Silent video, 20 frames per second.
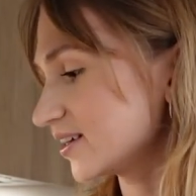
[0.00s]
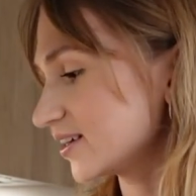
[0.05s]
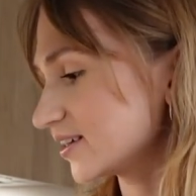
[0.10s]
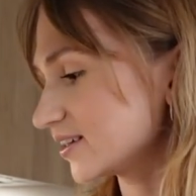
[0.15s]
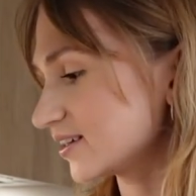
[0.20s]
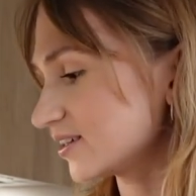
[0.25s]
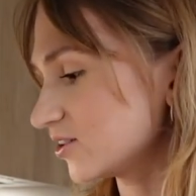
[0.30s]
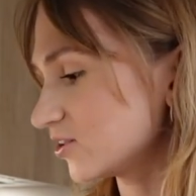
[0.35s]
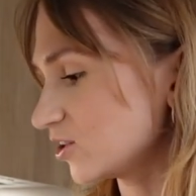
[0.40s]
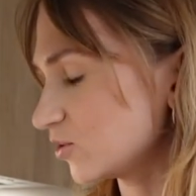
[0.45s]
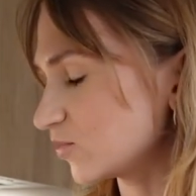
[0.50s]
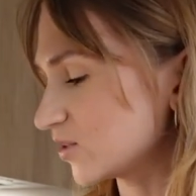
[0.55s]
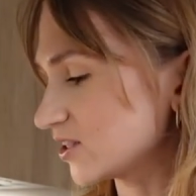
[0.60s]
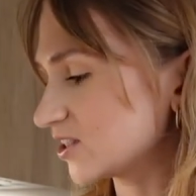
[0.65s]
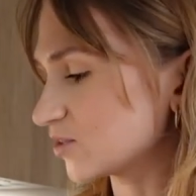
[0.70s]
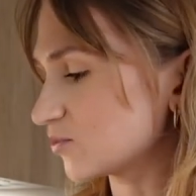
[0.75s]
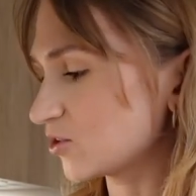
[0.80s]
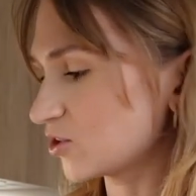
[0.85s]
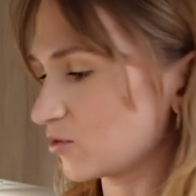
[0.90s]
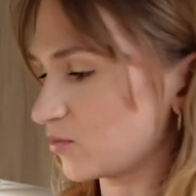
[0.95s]
No i
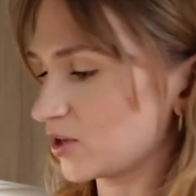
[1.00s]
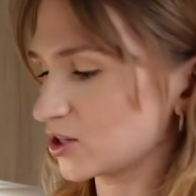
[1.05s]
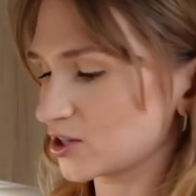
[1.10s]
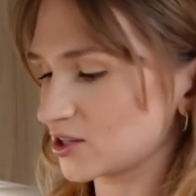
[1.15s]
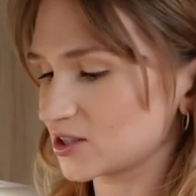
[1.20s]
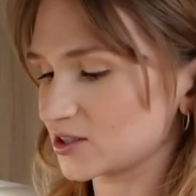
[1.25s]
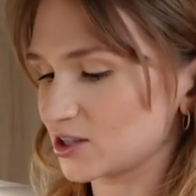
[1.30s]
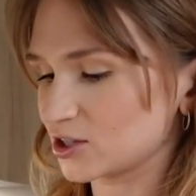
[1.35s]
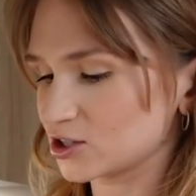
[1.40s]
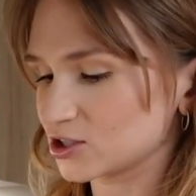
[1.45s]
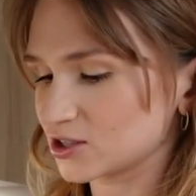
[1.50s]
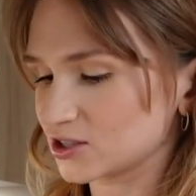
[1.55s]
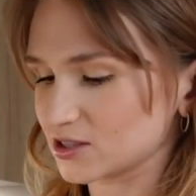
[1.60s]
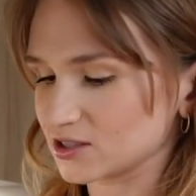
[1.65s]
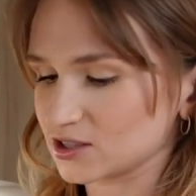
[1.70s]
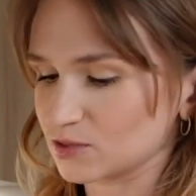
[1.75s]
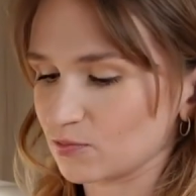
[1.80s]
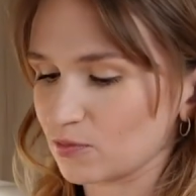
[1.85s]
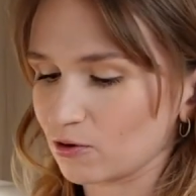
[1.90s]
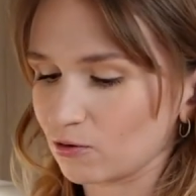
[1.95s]
będziemy to mierzać też
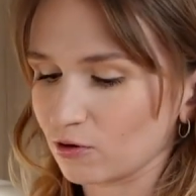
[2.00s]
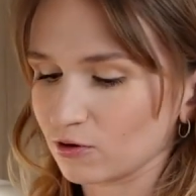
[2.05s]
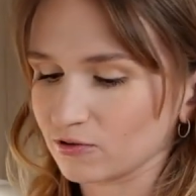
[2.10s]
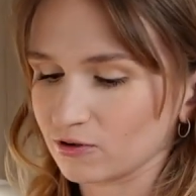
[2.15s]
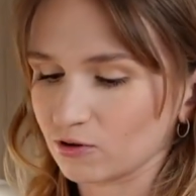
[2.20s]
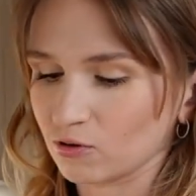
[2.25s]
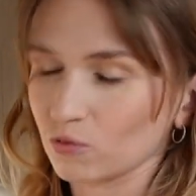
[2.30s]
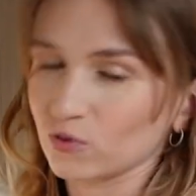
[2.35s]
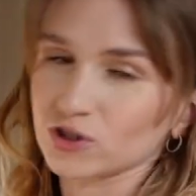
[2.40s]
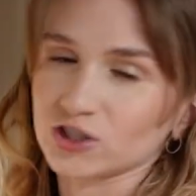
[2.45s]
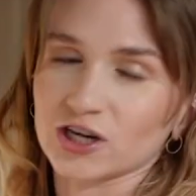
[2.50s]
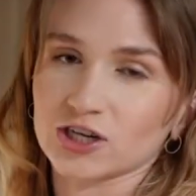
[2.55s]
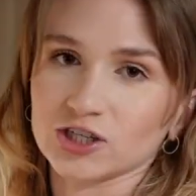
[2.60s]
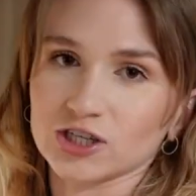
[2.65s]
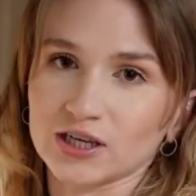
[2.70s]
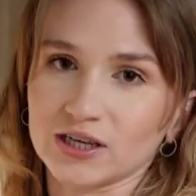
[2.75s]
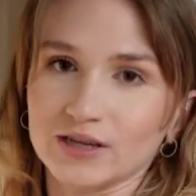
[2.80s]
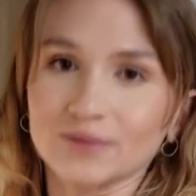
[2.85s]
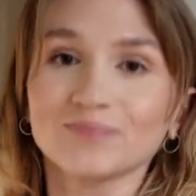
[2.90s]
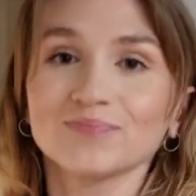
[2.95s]
z połową
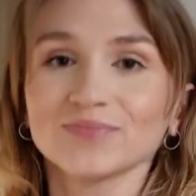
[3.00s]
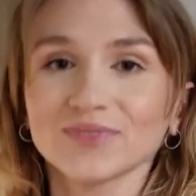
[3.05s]
łyżeczki